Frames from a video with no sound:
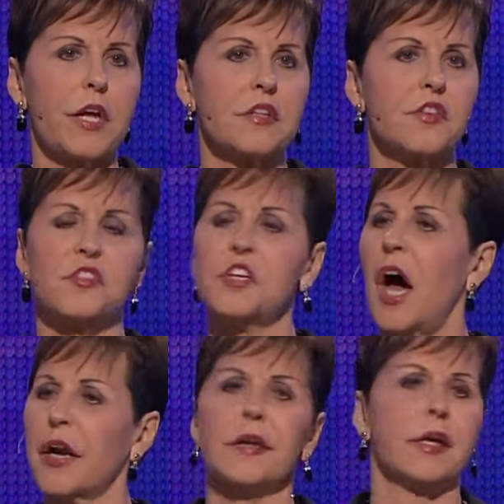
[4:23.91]
Bukan
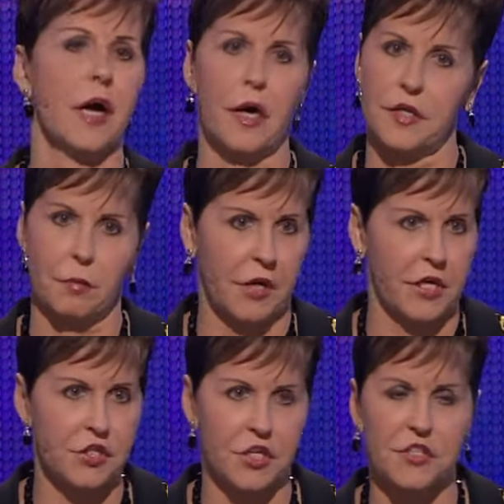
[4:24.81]
untuk dihukum,
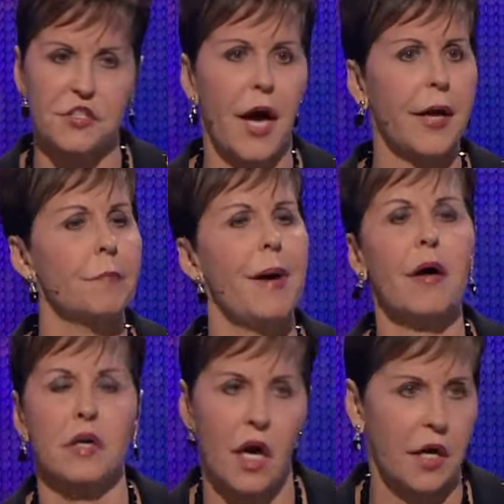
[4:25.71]
ini bukan
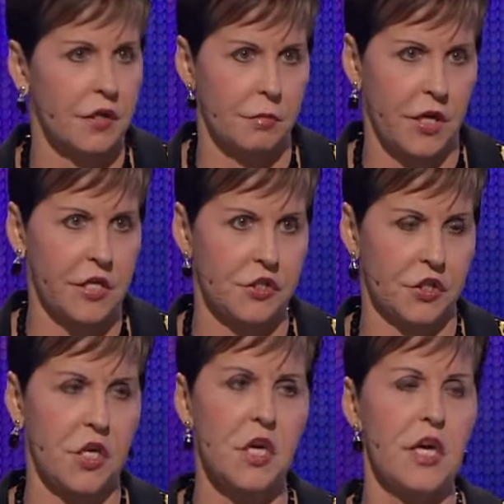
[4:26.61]
tentang
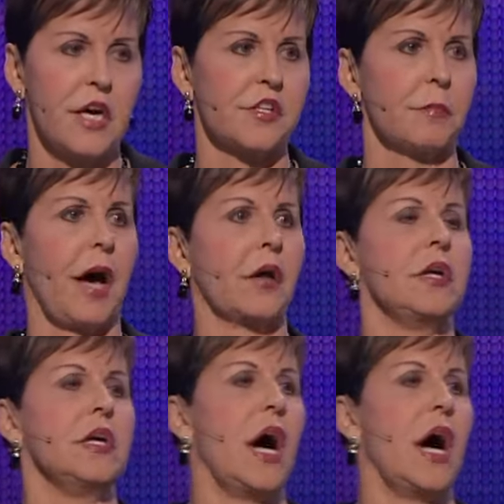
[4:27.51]
penghukuman, namun tentang